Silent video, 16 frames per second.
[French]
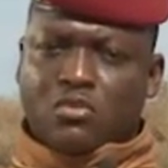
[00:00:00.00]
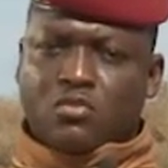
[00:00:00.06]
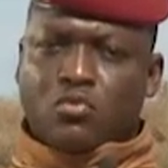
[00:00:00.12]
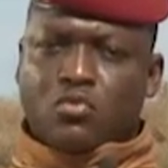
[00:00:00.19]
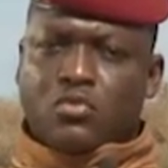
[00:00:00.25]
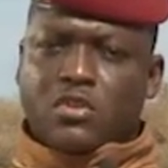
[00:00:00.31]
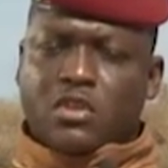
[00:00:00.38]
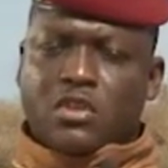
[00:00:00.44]

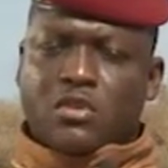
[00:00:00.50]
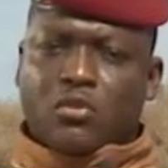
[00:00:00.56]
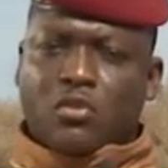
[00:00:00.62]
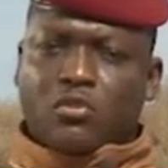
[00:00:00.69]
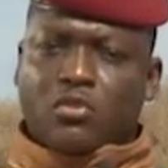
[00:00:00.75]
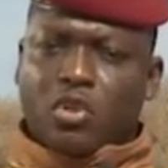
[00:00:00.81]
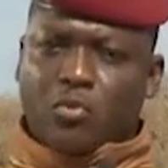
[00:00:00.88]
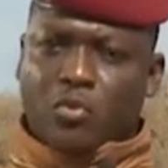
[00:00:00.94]
Tous ceux qui
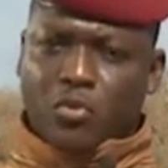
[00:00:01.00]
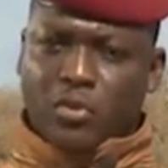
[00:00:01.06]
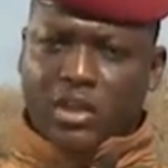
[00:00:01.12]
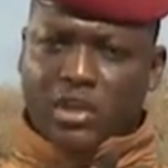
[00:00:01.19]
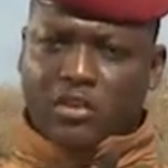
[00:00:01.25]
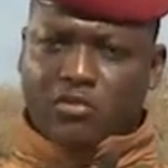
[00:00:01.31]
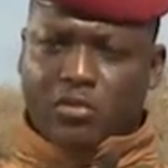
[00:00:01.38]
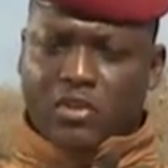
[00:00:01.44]
contribuent
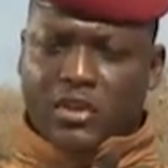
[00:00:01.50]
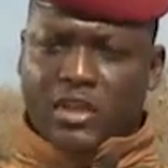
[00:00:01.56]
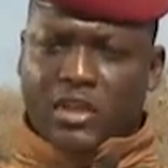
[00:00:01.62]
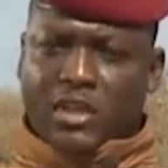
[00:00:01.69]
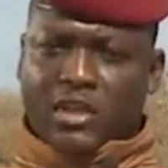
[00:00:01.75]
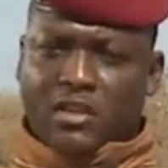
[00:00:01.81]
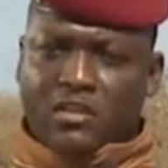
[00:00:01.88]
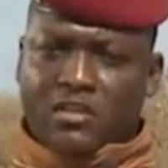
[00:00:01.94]
à l'effort de
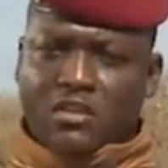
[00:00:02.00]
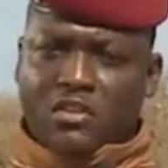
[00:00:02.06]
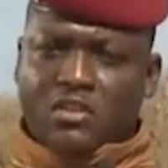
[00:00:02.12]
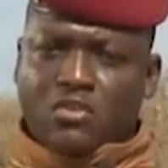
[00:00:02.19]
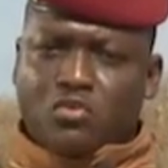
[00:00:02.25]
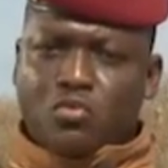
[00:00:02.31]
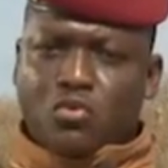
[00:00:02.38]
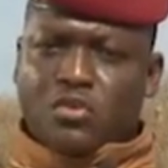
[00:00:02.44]
guerre
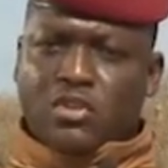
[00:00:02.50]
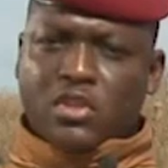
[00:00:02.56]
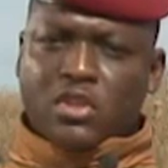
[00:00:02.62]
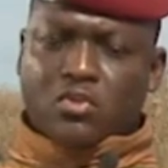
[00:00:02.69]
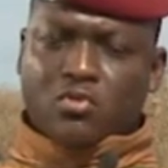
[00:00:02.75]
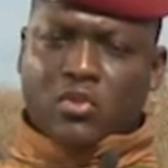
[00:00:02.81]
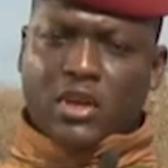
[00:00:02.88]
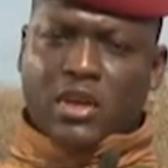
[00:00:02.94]
tous ceux
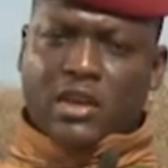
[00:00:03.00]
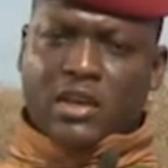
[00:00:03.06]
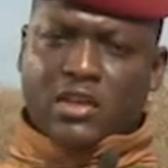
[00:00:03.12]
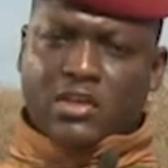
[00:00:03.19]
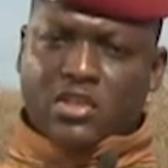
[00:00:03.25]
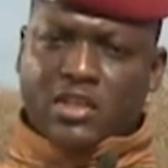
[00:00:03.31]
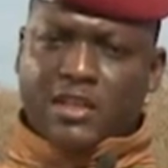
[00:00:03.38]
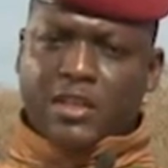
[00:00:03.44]
qui sont
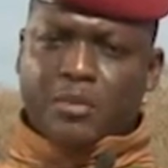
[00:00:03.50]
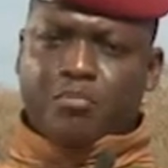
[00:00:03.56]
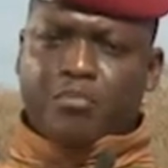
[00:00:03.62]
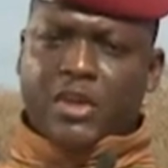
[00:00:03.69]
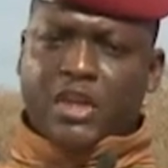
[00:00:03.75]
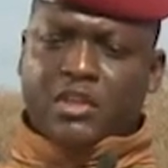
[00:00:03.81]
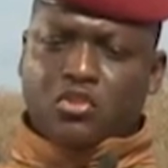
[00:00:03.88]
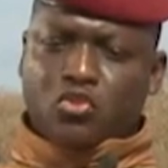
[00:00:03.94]
engagés, qui
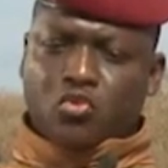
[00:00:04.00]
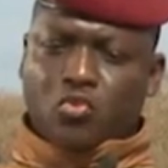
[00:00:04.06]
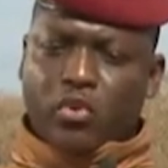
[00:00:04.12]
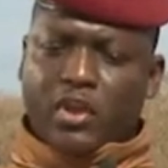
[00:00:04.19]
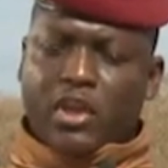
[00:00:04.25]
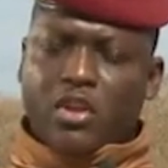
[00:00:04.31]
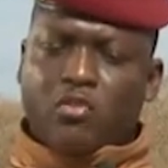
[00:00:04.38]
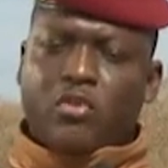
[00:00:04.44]
prient
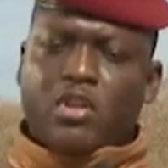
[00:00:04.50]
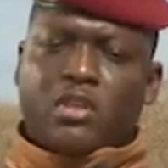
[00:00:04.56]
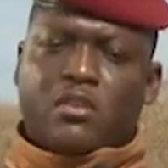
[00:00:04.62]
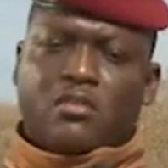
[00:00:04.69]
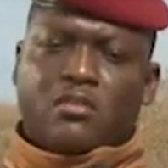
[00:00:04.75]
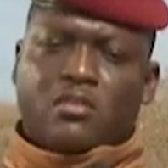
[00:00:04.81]
jour et nuit